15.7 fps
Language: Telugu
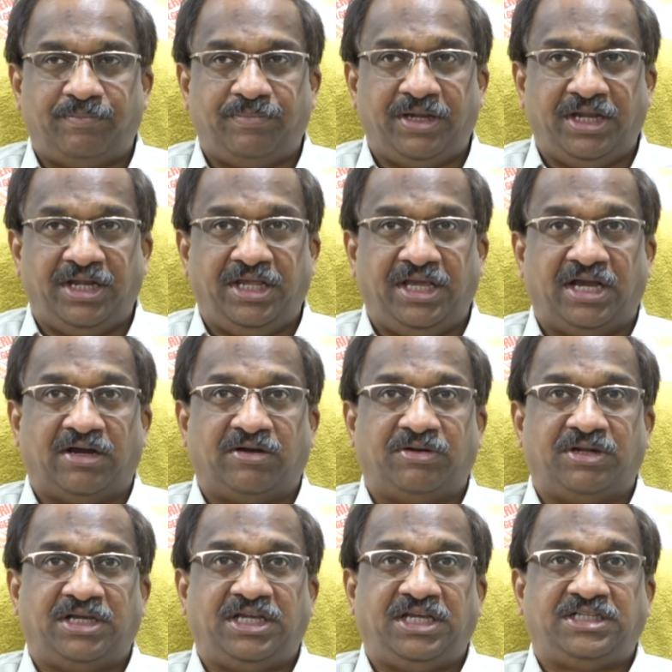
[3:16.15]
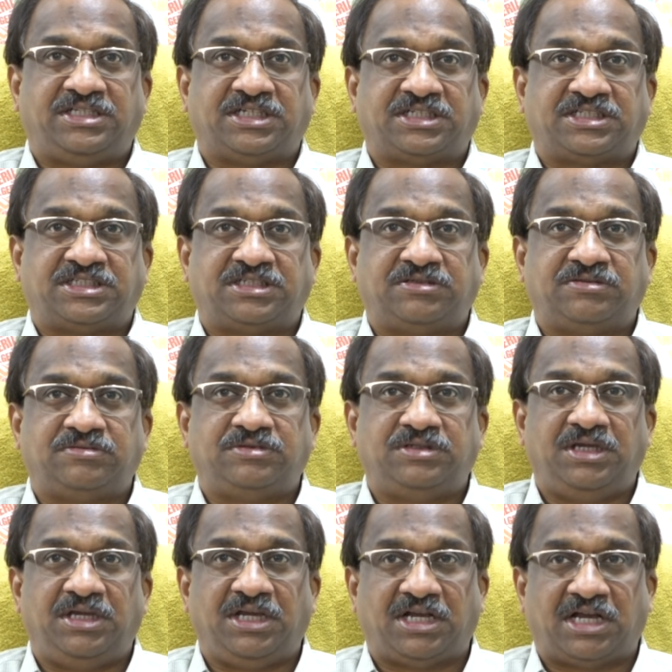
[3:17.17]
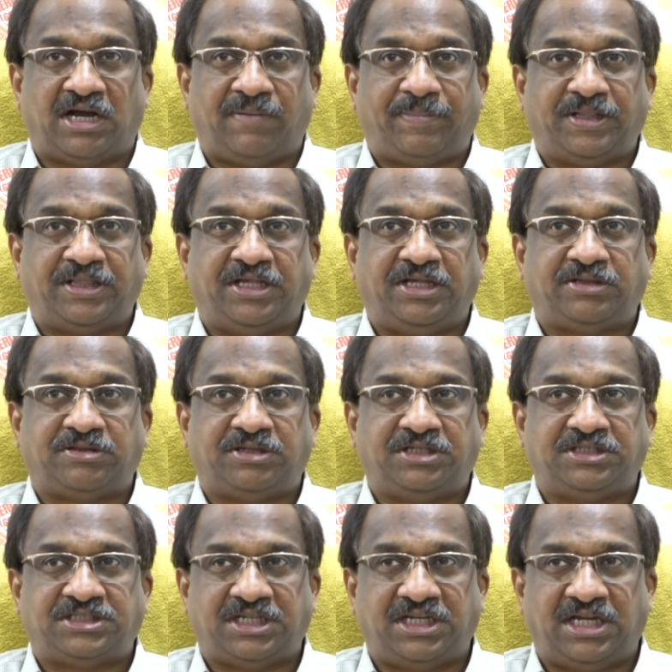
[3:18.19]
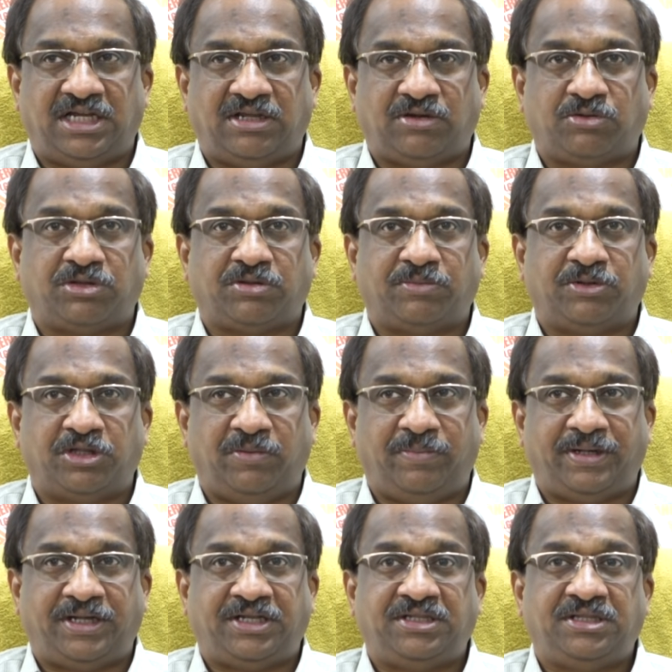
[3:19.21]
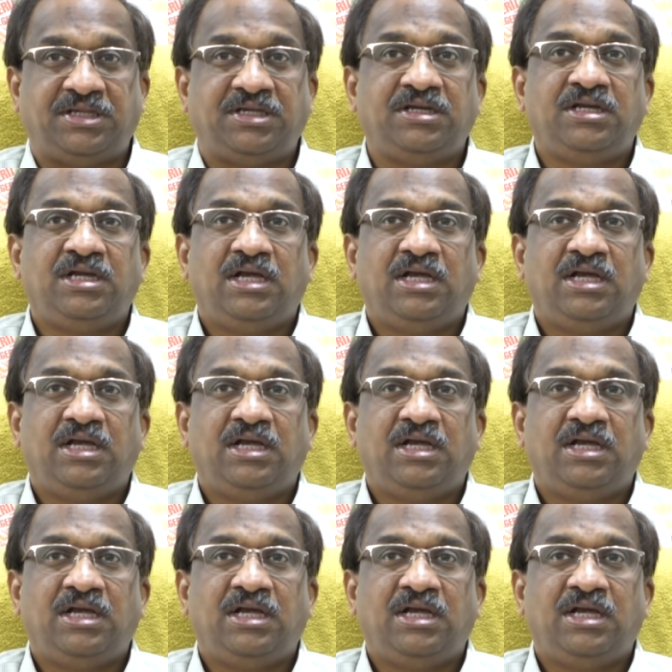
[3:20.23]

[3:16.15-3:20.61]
మీడియా కూడా ఈ చర్చను ఇంకా పెద్ద ఎత్తున చేయాలి కొంత మొదలుపెట్టింది